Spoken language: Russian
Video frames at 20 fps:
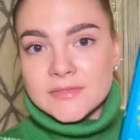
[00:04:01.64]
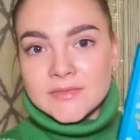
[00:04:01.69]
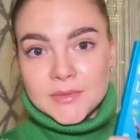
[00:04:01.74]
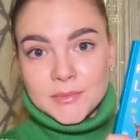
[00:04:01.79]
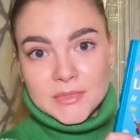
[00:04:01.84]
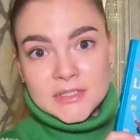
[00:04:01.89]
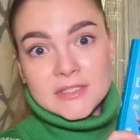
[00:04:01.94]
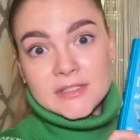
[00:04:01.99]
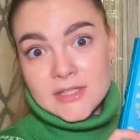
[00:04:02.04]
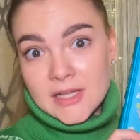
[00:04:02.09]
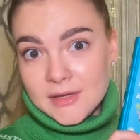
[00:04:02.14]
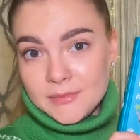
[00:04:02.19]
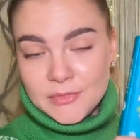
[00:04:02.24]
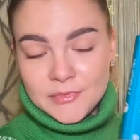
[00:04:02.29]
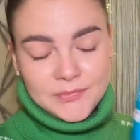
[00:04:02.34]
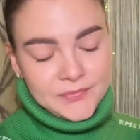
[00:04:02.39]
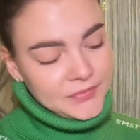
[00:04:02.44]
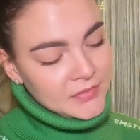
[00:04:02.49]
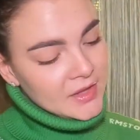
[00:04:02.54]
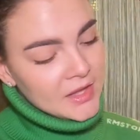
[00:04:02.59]
своими
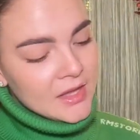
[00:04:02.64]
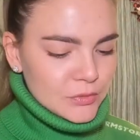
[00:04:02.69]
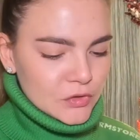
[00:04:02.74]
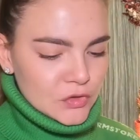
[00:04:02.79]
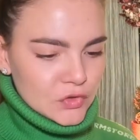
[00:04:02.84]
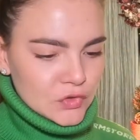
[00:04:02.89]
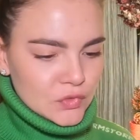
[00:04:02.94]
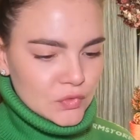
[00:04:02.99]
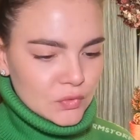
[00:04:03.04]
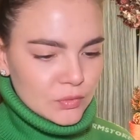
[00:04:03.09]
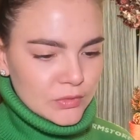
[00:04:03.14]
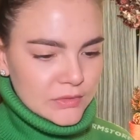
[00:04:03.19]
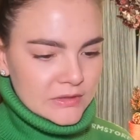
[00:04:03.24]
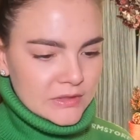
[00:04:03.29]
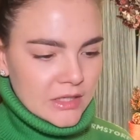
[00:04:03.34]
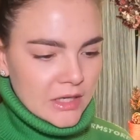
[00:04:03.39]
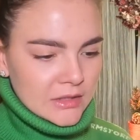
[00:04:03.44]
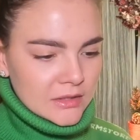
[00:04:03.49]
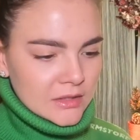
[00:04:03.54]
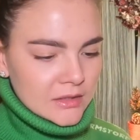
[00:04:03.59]
делами. Прочту
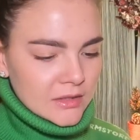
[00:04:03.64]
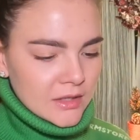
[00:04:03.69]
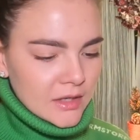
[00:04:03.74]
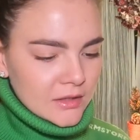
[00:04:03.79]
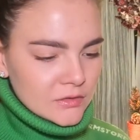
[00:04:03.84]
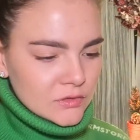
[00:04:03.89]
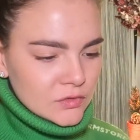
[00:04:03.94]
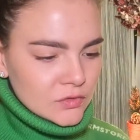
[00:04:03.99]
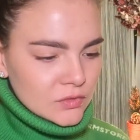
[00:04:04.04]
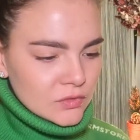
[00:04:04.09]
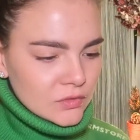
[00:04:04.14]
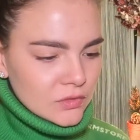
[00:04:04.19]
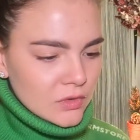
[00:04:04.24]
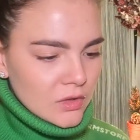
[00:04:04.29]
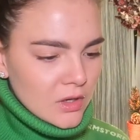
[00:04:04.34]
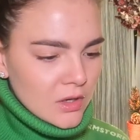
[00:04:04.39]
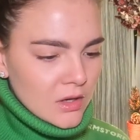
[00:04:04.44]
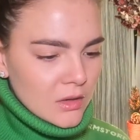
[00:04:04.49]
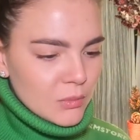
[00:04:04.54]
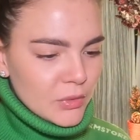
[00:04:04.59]
быстро аннотацию.
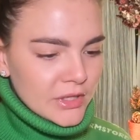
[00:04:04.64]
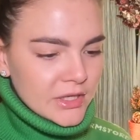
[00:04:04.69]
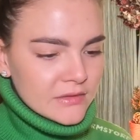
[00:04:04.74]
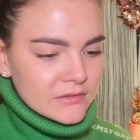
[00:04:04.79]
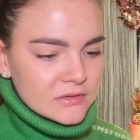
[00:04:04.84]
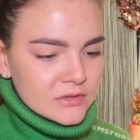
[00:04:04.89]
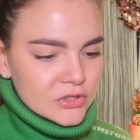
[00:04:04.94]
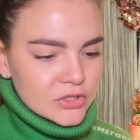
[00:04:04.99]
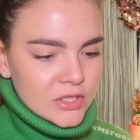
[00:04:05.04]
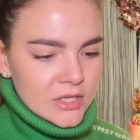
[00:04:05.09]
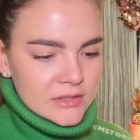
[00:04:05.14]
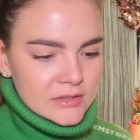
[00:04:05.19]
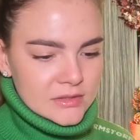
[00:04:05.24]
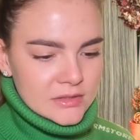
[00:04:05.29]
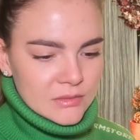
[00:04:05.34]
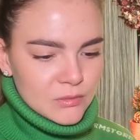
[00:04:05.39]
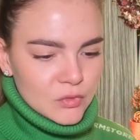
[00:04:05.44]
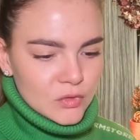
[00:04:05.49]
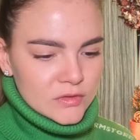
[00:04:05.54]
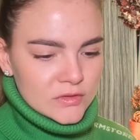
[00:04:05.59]
А, Бекки возвращается
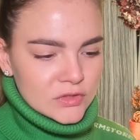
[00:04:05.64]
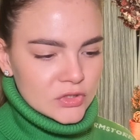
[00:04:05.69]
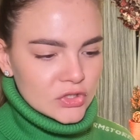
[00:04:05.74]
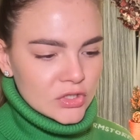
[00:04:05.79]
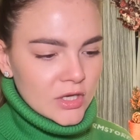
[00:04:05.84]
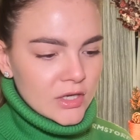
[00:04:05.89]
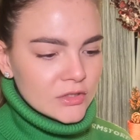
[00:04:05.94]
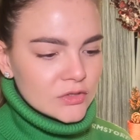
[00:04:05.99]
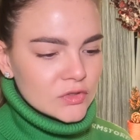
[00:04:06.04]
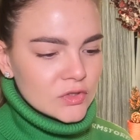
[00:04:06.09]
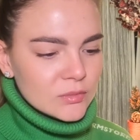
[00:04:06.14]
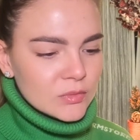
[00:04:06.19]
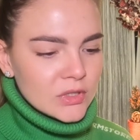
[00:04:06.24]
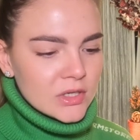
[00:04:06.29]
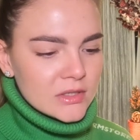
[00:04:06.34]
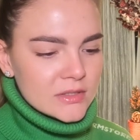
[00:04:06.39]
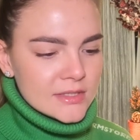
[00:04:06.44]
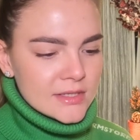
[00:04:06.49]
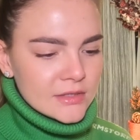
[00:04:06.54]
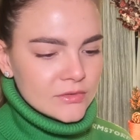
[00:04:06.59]
домой из США, чтобы
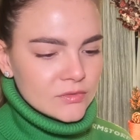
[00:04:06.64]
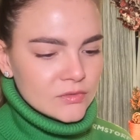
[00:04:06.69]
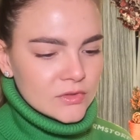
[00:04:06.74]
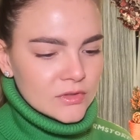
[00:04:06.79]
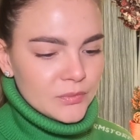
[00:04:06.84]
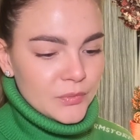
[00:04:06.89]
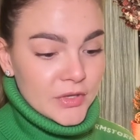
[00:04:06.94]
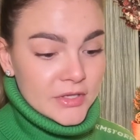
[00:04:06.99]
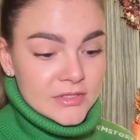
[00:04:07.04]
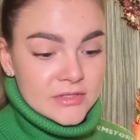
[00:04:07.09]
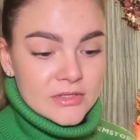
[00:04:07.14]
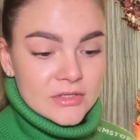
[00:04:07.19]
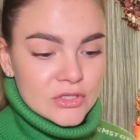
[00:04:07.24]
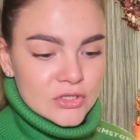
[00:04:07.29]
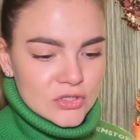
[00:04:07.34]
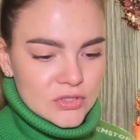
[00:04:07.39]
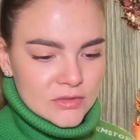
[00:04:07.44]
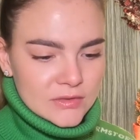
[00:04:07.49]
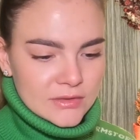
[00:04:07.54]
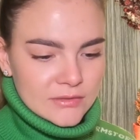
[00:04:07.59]
как следует отметить
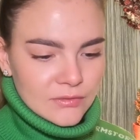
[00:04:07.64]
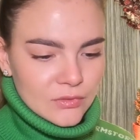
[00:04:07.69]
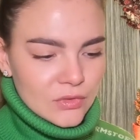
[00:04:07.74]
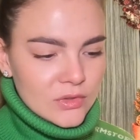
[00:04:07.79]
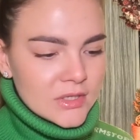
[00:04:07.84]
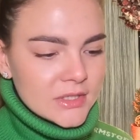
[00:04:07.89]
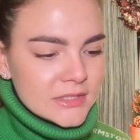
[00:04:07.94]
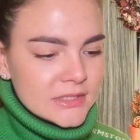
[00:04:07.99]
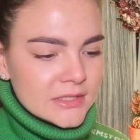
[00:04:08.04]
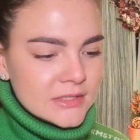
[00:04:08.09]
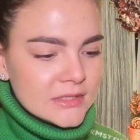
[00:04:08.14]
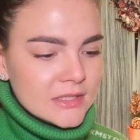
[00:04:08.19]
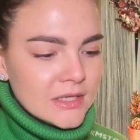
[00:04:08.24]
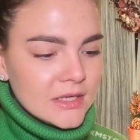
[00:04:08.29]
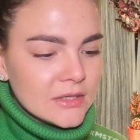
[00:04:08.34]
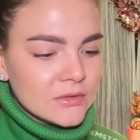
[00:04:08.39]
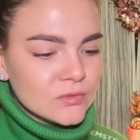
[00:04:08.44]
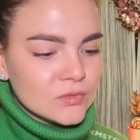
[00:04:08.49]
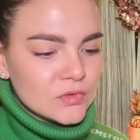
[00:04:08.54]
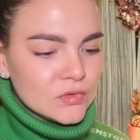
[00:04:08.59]
Рождество.
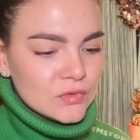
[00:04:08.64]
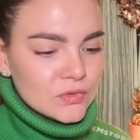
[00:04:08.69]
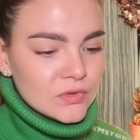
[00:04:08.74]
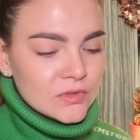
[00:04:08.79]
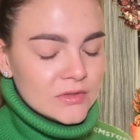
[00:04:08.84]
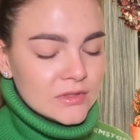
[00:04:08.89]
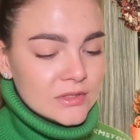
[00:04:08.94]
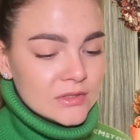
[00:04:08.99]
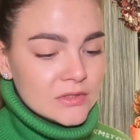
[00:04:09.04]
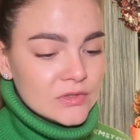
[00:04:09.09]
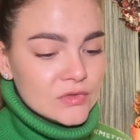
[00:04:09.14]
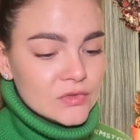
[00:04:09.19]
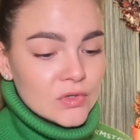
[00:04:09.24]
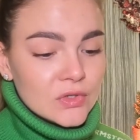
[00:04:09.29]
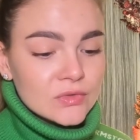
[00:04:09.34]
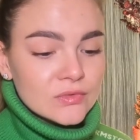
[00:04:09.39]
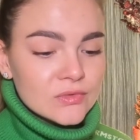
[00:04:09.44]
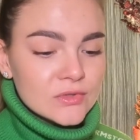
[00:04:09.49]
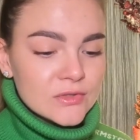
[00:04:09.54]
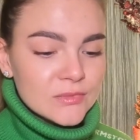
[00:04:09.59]
Родители устроят
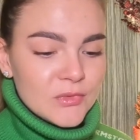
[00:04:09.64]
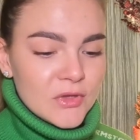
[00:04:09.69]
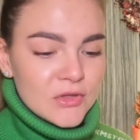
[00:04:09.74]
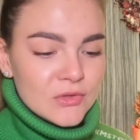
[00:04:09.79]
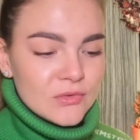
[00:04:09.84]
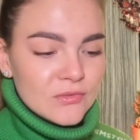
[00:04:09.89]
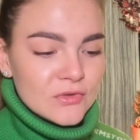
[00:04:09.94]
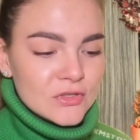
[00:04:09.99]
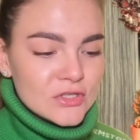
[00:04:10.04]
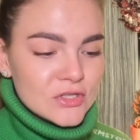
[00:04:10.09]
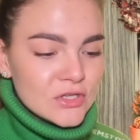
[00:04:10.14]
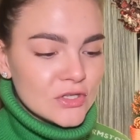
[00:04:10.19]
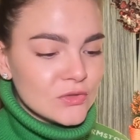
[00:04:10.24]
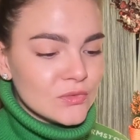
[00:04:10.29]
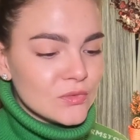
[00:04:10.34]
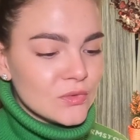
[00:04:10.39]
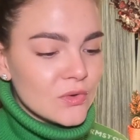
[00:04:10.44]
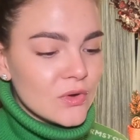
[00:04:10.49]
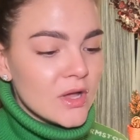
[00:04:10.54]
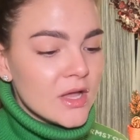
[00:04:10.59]
традиционную семейную
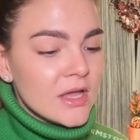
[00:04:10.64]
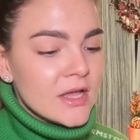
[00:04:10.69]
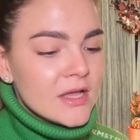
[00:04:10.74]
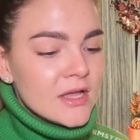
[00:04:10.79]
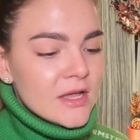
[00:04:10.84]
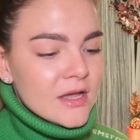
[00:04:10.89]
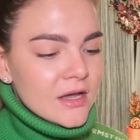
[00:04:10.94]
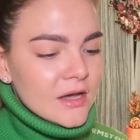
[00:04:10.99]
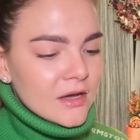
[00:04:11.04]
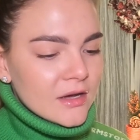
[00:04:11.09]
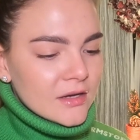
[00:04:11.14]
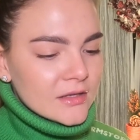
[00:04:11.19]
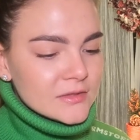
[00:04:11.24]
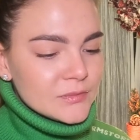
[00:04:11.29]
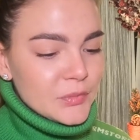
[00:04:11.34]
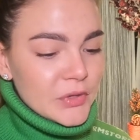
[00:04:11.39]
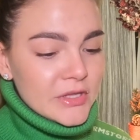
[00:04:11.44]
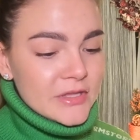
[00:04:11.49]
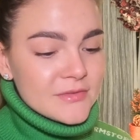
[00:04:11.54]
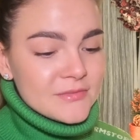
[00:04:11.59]
вечеринку а, с
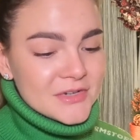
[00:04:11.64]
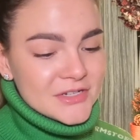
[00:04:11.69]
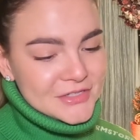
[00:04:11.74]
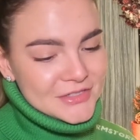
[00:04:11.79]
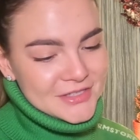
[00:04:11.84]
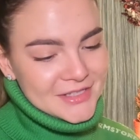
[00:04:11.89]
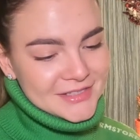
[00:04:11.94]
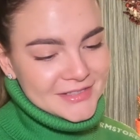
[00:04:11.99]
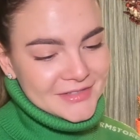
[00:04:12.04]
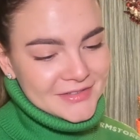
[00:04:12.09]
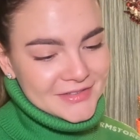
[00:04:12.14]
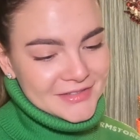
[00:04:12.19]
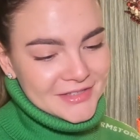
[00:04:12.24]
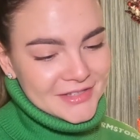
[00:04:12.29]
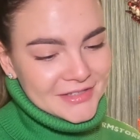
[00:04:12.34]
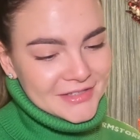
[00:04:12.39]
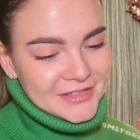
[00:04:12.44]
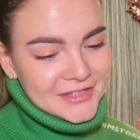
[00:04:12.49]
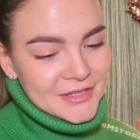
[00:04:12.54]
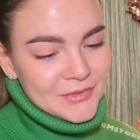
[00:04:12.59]
пением
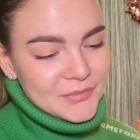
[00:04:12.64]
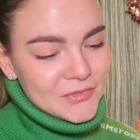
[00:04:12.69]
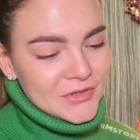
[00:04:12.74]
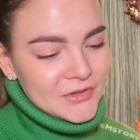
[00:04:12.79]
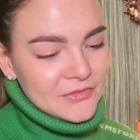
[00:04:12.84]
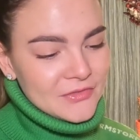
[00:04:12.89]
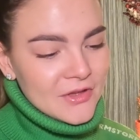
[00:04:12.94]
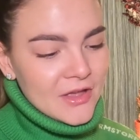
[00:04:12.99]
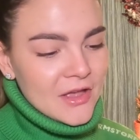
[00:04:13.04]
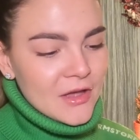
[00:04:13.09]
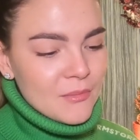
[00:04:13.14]
рождественских гимнов.